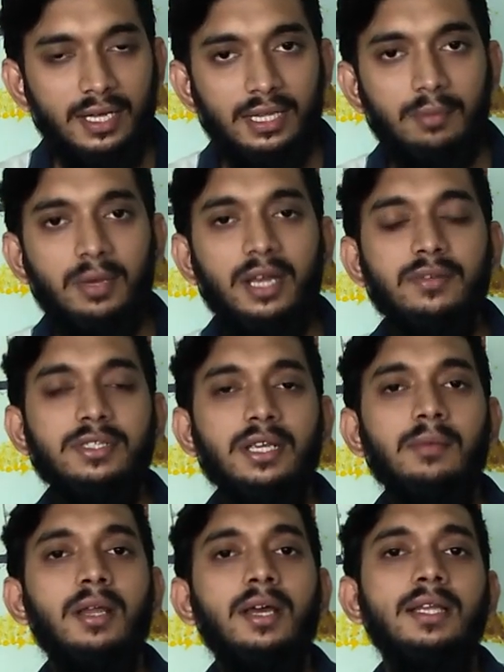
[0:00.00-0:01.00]
இந்த மாதிரி
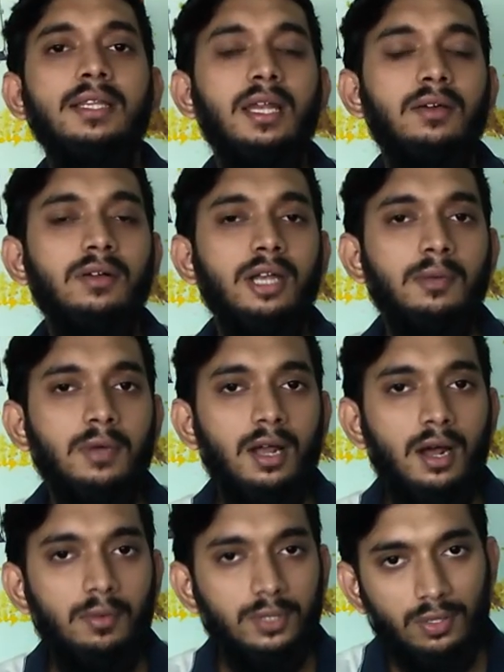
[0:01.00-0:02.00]
விஷயம்லாம் எந்த அளவுக்கு நமக்கு
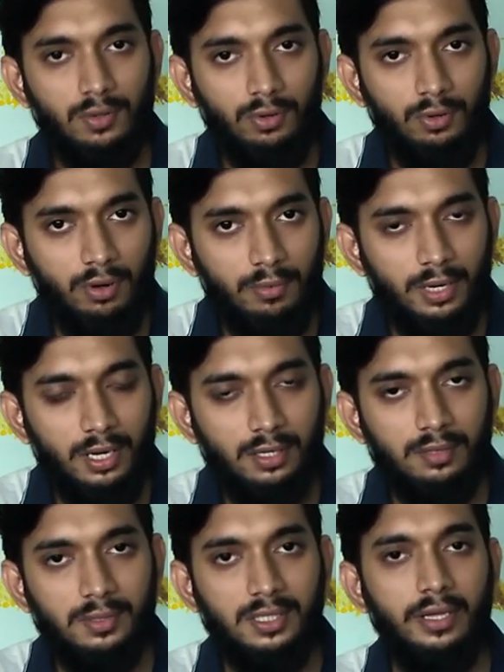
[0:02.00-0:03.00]
ஆபத்தை கொடுக்கும்
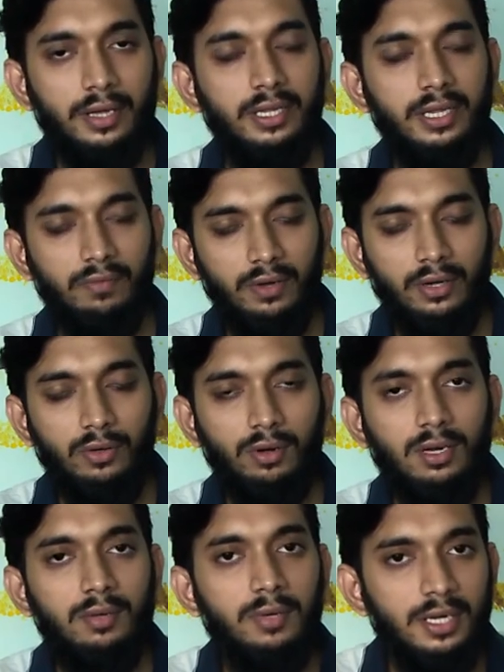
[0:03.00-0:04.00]
அப்படின்றத பற்றி தான் இந்த
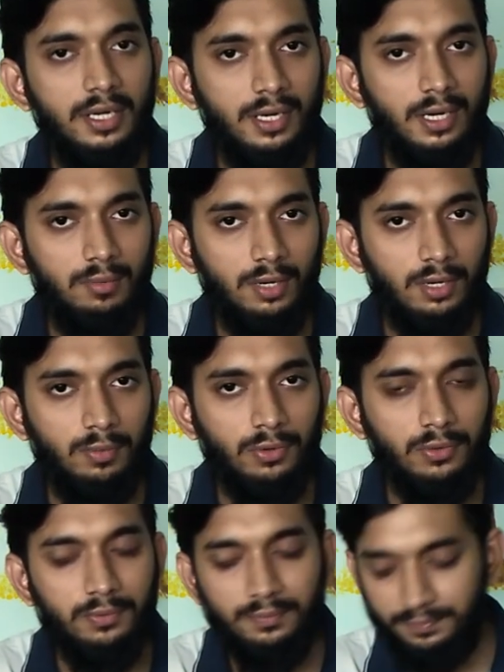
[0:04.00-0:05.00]
வீடியோவில் நம்ம டீட்டெயிலாக பார்க்க
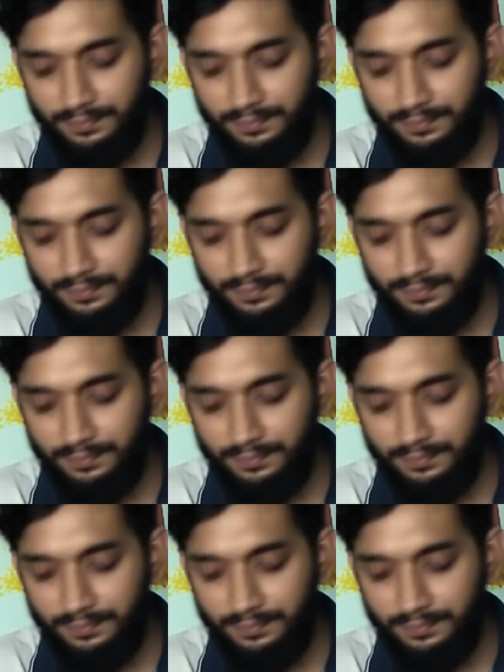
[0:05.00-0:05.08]
போகிறோம்